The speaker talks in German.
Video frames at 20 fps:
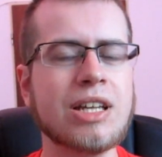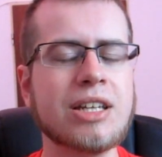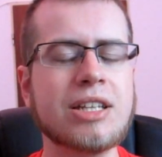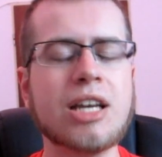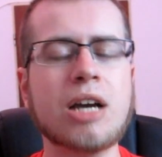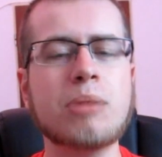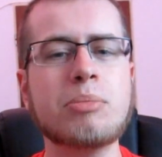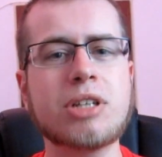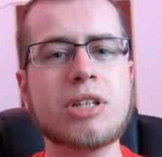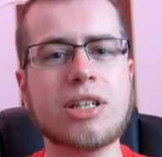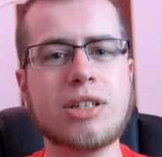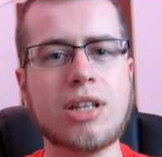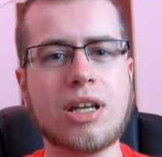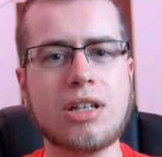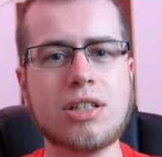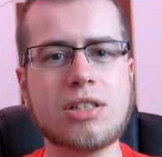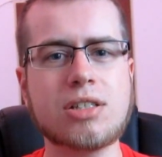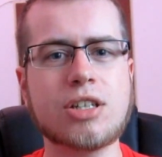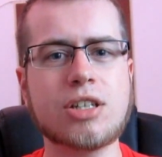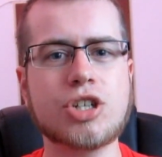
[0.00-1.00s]
Die habe ich in der
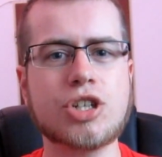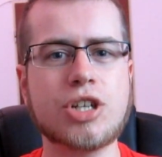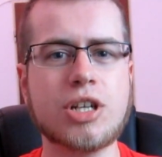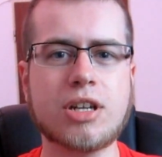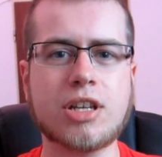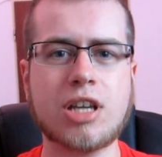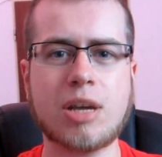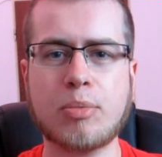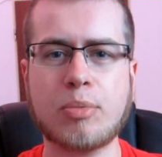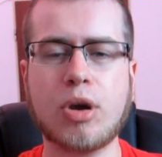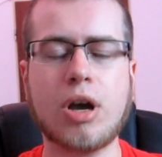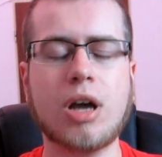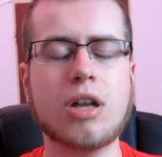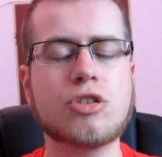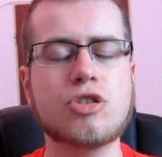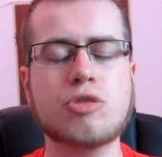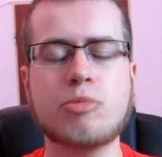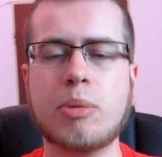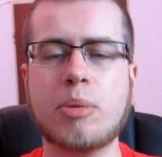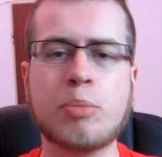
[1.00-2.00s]
Liste stehen. Ich habe auch
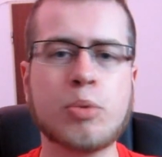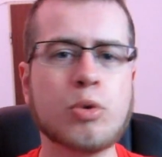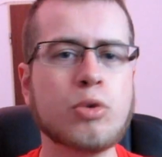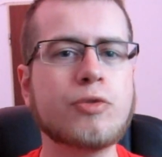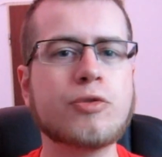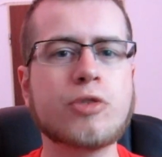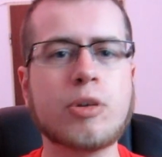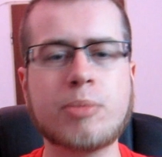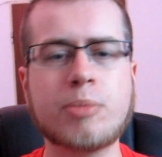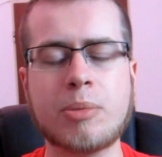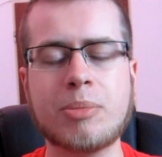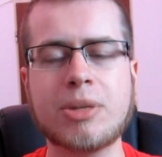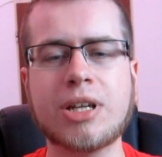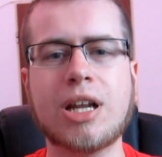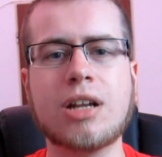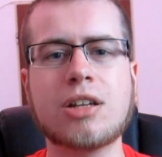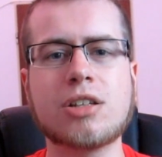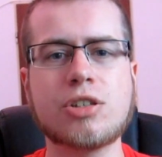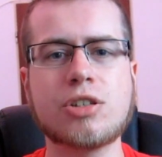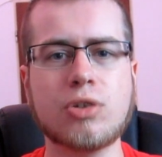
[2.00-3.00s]
alles überprüft, ob damit
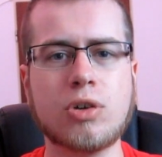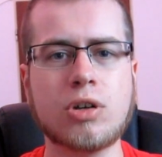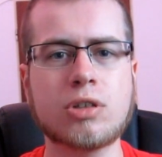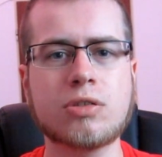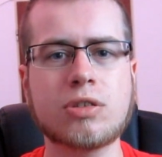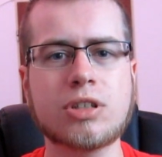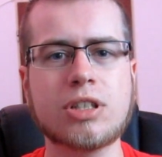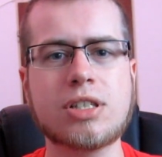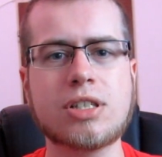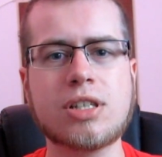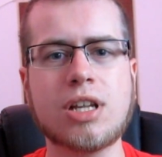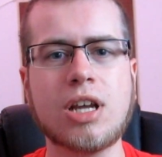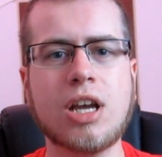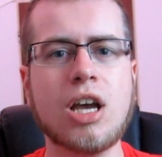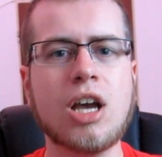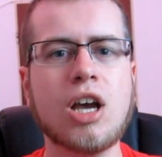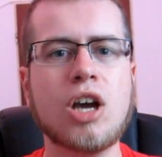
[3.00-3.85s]
alles in Ordnung ist.